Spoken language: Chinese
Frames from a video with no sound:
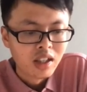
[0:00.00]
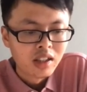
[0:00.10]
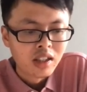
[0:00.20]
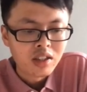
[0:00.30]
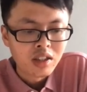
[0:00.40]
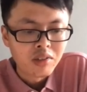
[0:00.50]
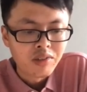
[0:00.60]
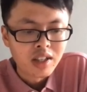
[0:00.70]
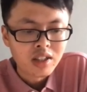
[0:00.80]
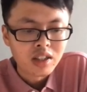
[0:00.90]
那这种
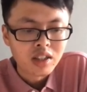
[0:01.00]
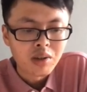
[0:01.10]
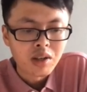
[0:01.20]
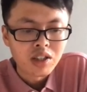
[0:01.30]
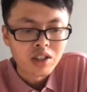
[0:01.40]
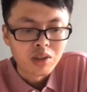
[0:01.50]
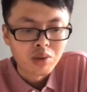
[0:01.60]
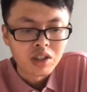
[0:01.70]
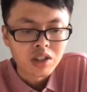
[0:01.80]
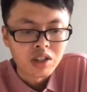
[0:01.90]
方式的话，写入
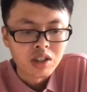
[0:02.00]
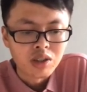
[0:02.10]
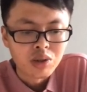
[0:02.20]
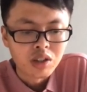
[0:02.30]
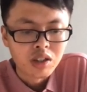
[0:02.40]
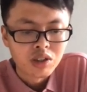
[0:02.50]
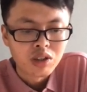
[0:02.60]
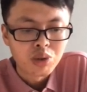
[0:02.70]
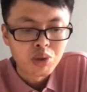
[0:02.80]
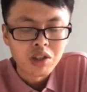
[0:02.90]
的时延
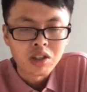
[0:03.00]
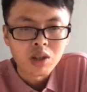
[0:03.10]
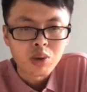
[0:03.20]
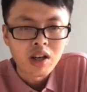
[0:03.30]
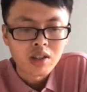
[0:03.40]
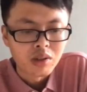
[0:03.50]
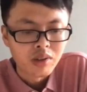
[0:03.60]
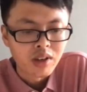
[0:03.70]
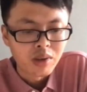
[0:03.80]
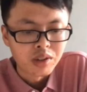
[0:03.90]
是需要一个跨层的
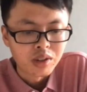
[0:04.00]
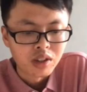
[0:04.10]
访问。